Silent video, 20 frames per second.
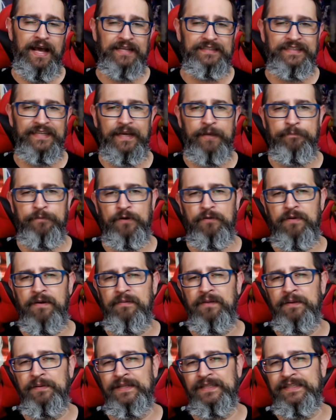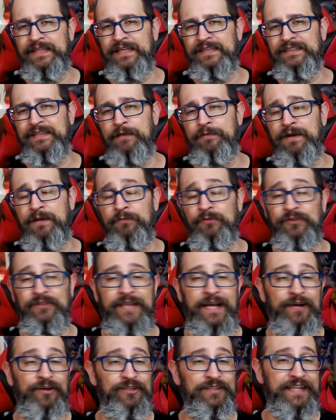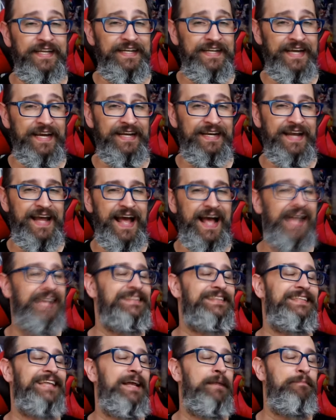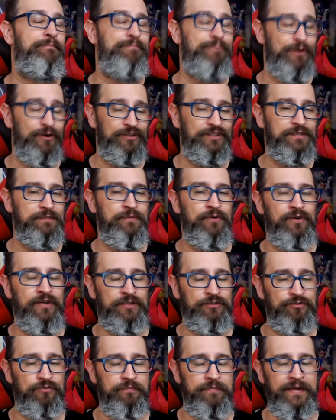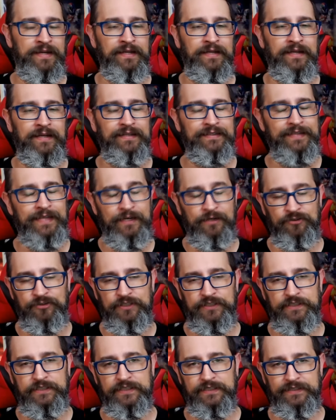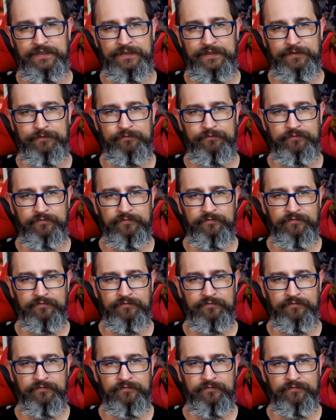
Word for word: así que probablemente sabremos qué contenían hasta el próximo resumen de noticias.